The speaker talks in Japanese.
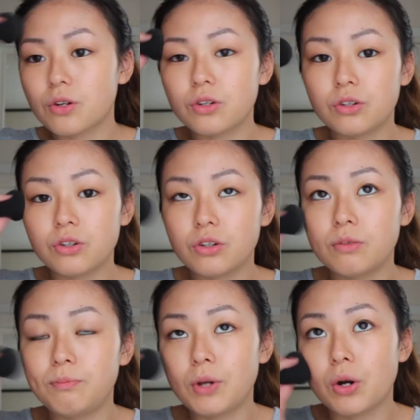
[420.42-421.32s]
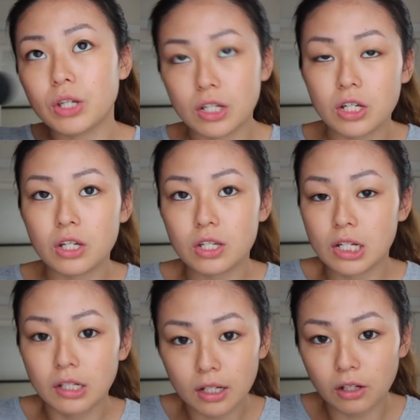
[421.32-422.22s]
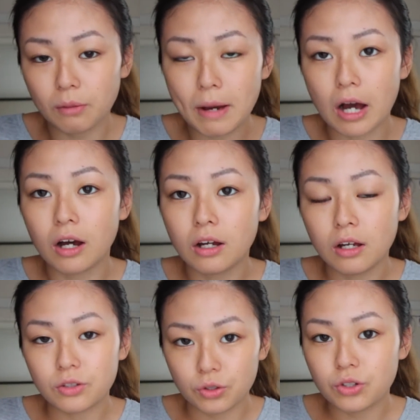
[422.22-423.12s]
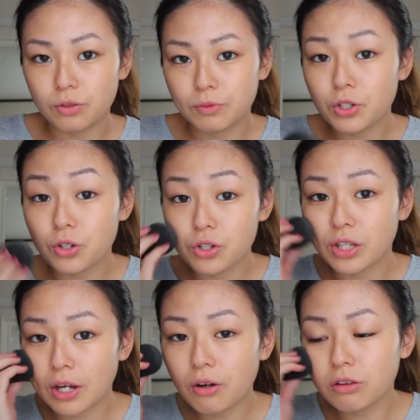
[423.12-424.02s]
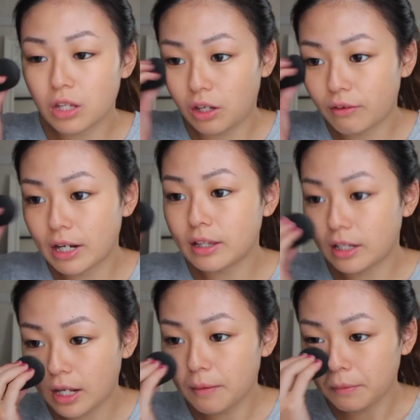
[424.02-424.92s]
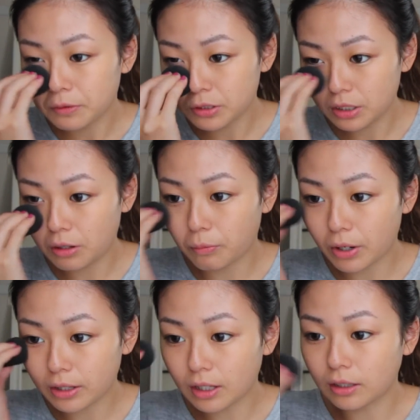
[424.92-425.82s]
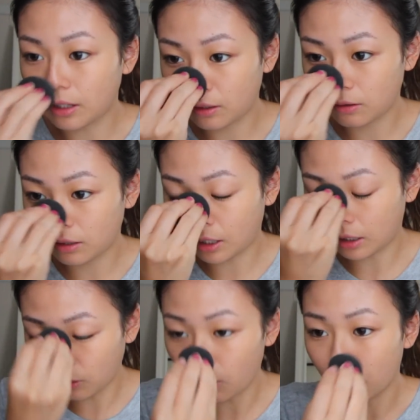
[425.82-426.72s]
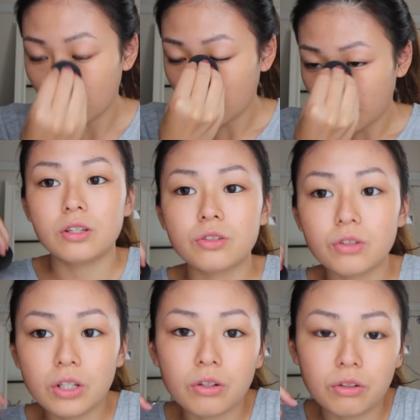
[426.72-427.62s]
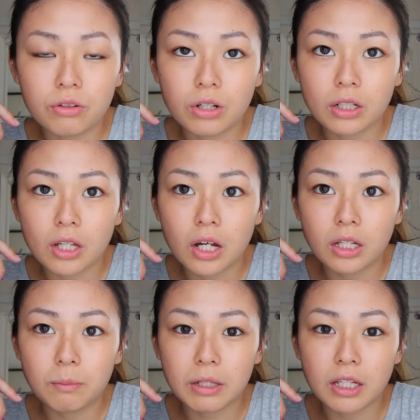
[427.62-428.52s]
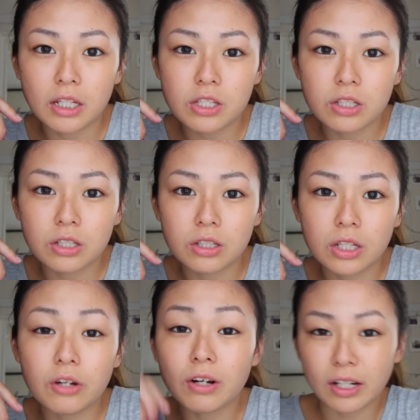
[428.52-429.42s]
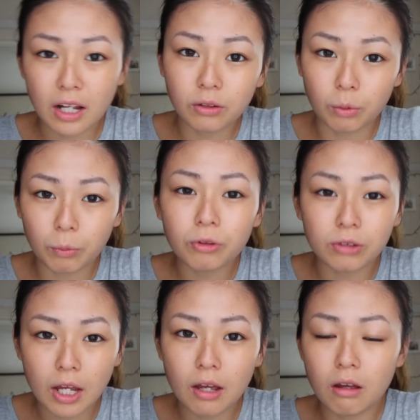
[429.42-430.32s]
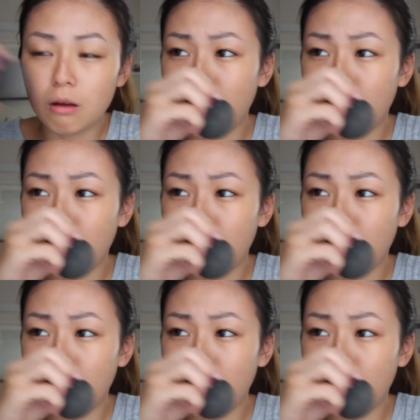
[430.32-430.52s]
そういう病気じゃないけどまあそういう症状だよって言われてね薬をもらったんだけどその日の夕方にまた熱出るかなと思って